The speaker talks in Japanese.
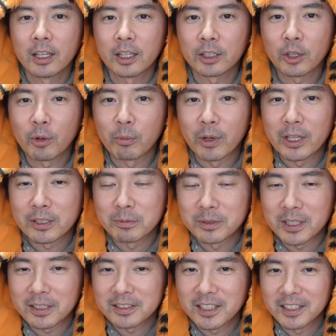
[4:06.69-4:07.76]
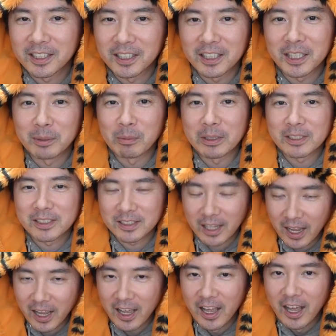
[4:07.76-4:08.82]
え今日もお休みさせていただきまし
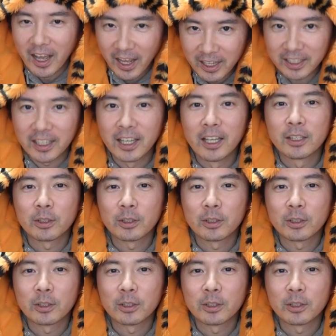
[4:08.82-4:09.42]
たはい。